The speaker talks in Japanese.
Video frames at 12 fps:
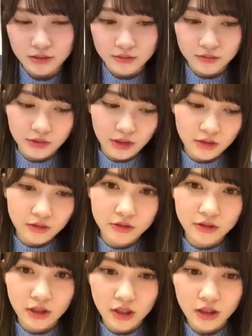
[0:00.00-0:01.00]
しかもね、よ
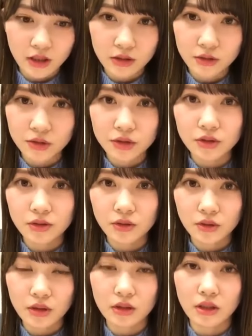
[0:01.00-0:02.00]
くね移動中
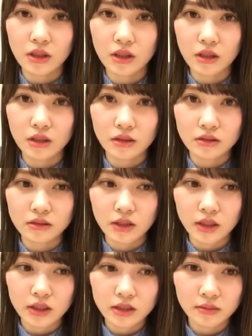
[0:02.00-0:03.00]
とかね
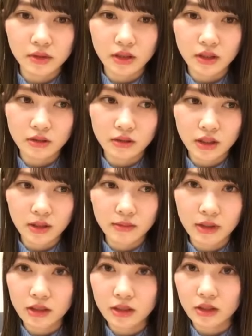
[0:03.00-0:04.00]
抱きしめてやる、た
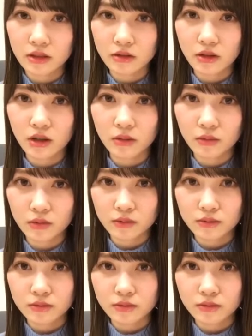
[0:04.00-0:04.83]
まに聞くかも。